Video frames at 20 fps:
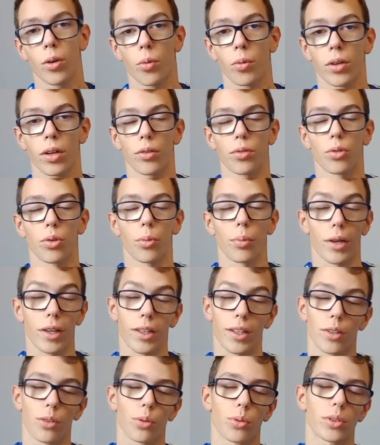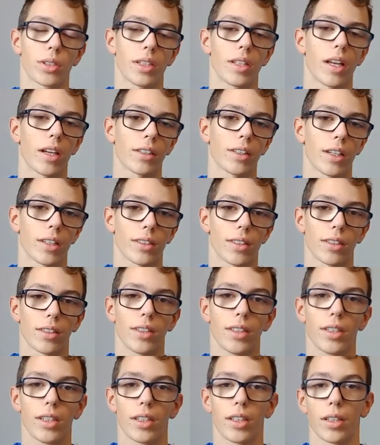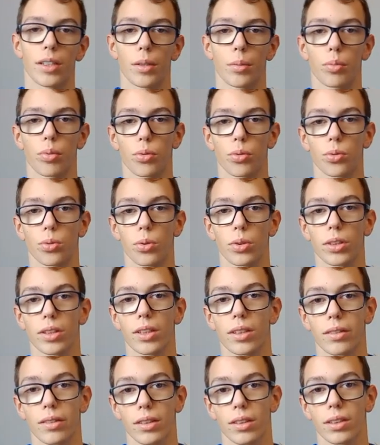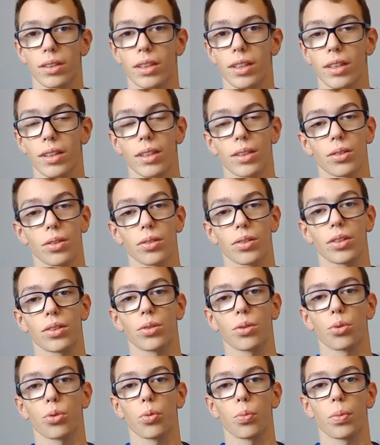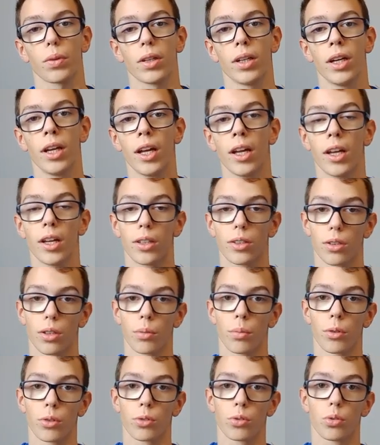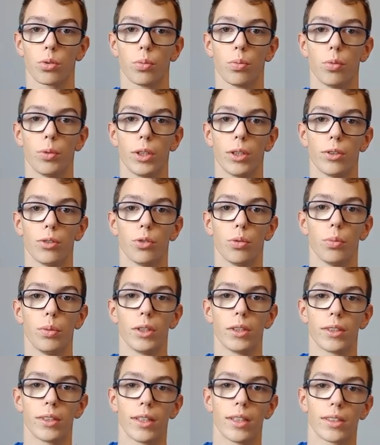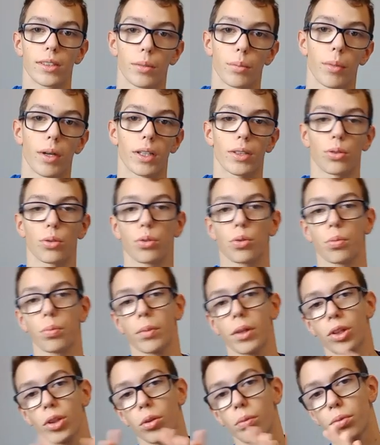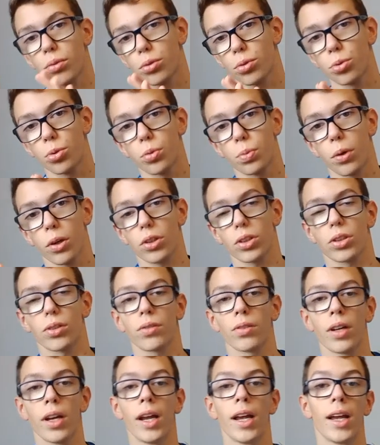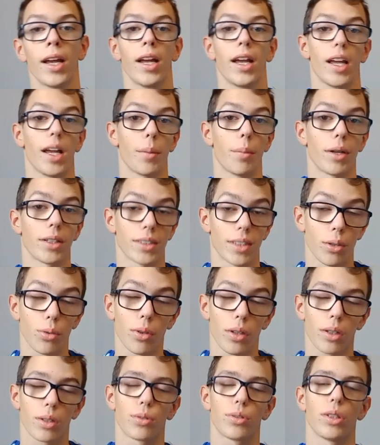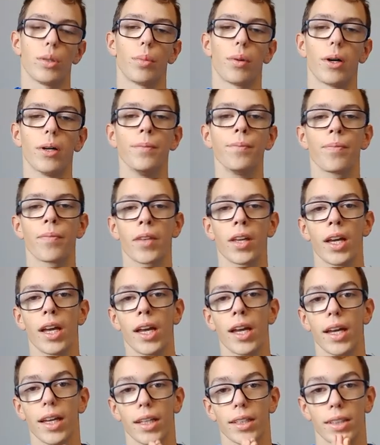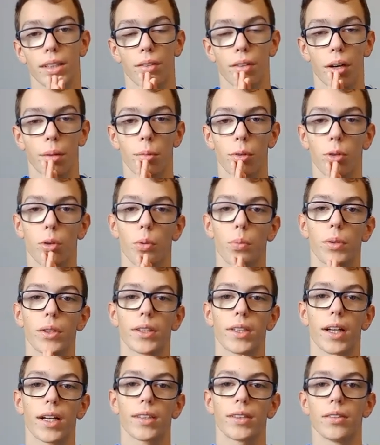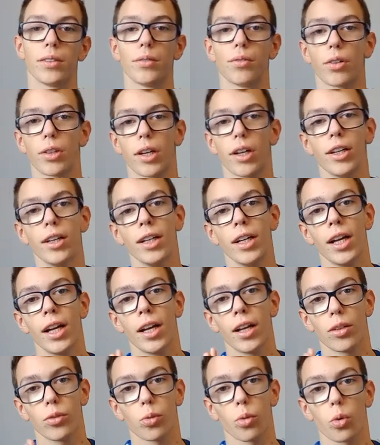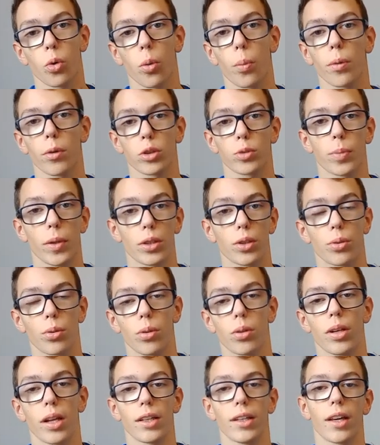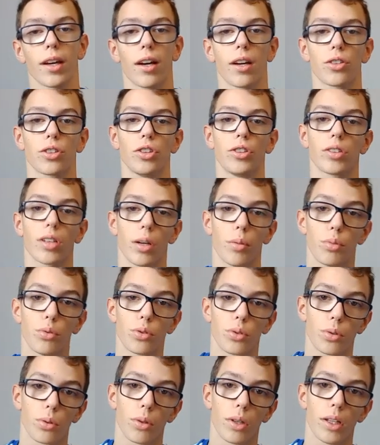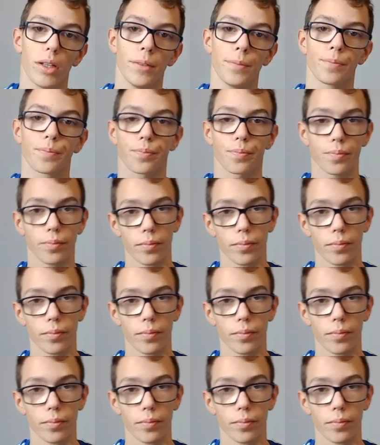On l'a vu au mercato ces dernières années et Ponceau qui, qui était censé s'occuper seulement du, du business, bah, il s'occupe maintenant plus du sportif. Et ben ça lui réussit pas. Et c'est vraiment compliqué à ce niveau-là. Donc on pense pas que la hiérarchie serait bousculée.